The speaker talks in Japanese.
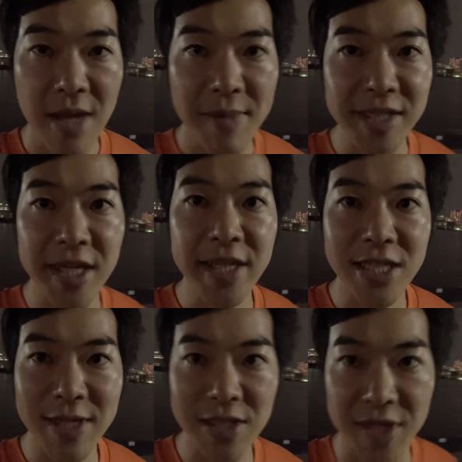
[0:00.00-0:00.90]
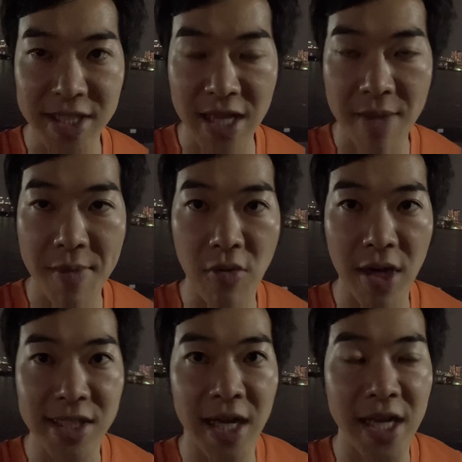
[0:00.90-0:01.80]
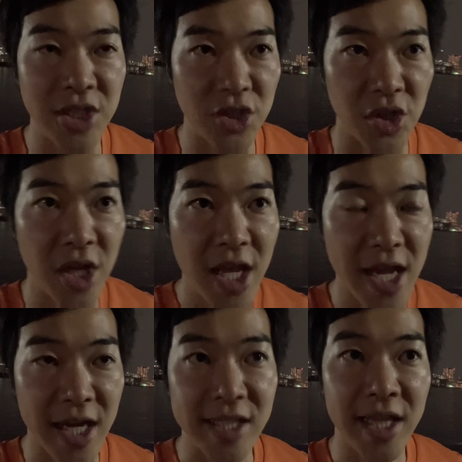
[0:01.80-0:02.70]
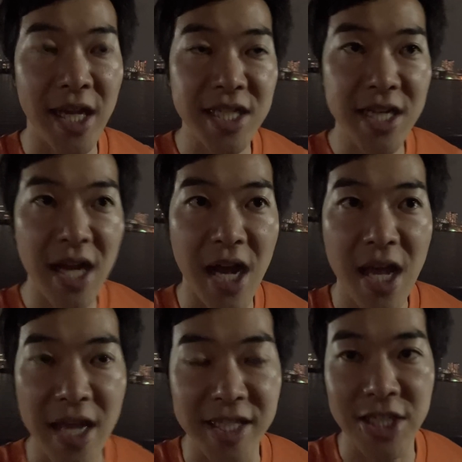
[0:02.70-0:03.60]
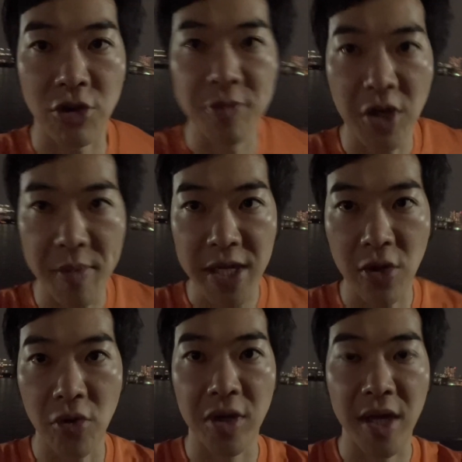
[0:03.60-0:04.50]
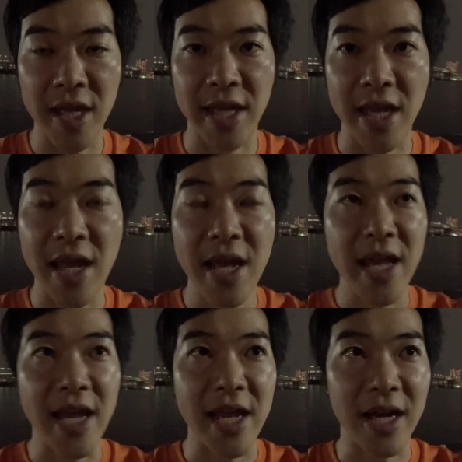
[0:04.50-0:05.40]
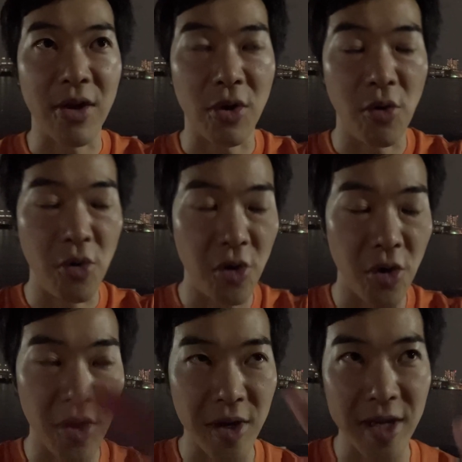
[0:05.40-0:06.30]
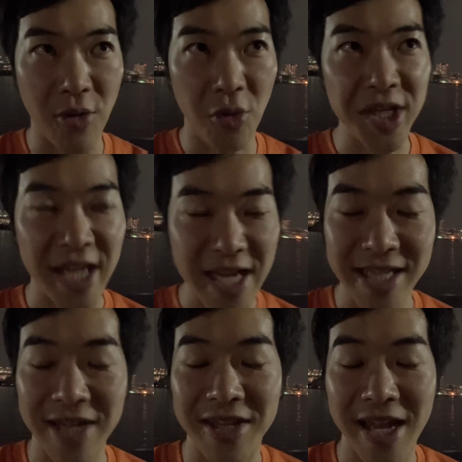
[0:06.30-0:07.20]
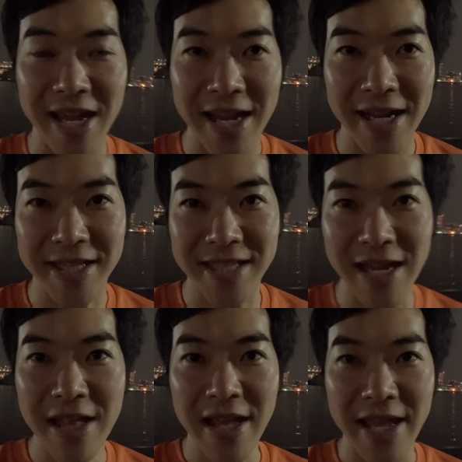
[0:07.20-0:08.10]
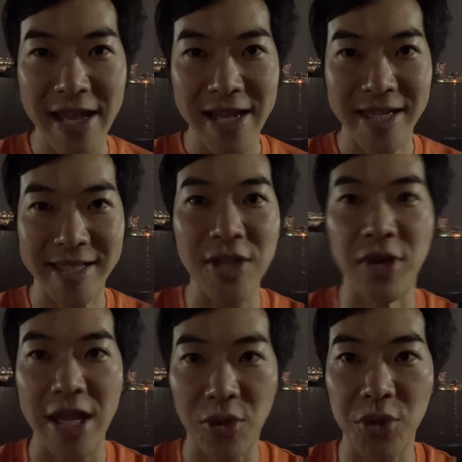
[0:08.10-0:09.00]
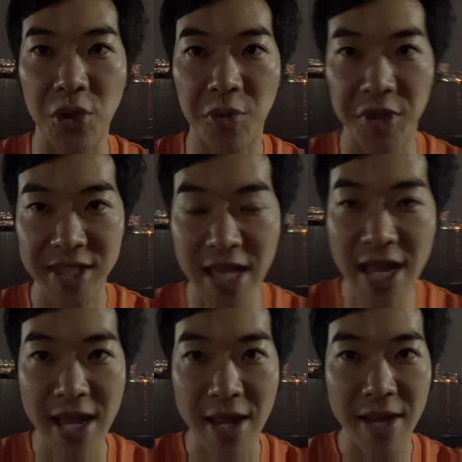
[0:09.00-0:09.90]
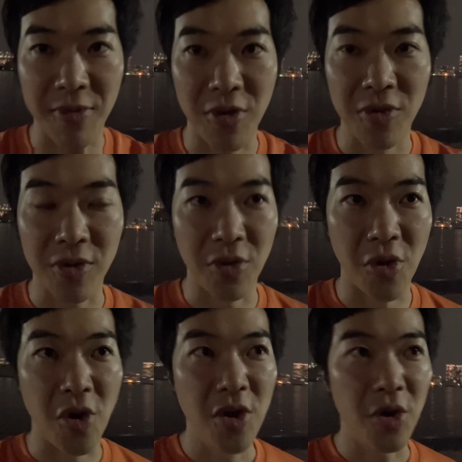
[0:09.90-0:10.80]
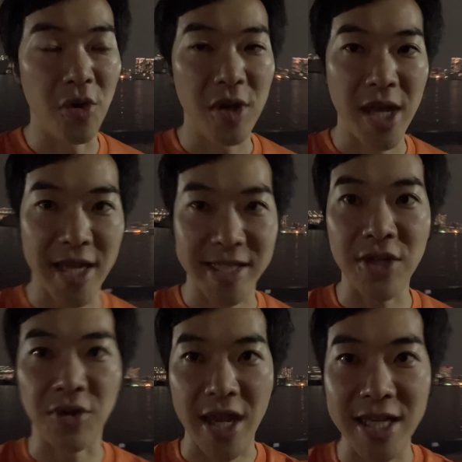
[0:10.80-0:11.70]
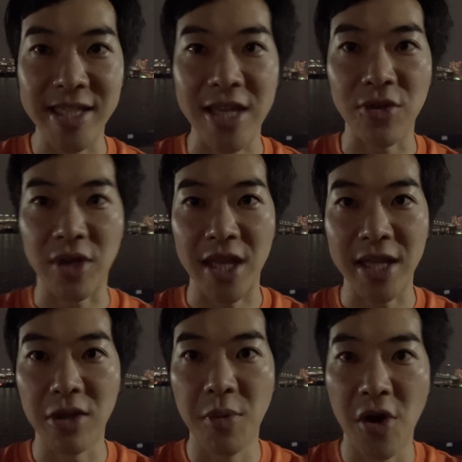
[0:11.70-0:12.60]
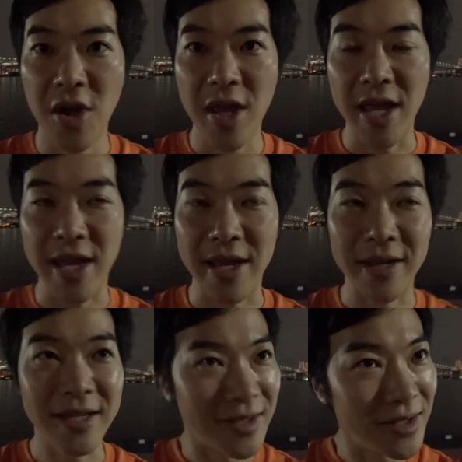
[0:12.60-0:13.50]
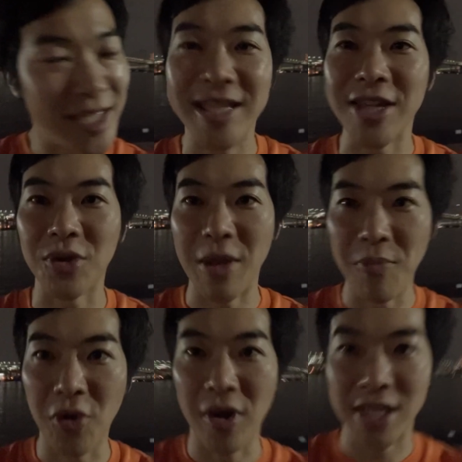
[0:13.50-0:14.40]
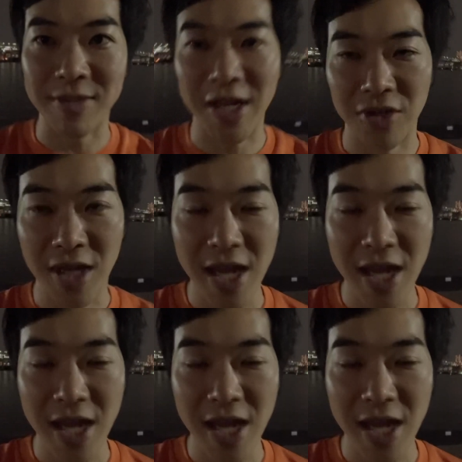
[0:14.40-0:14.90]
まあ、いずれにいたしましてもですね、まあ、今回菅原一秀、え経済大臣が失職見込み、こう、えで、えこう、公認権じゃなくて、えー、何ですか、えー、選挙権等々もですね、えー、この、え選挙権、非選挙権なども、被選挙権もこれはしばらく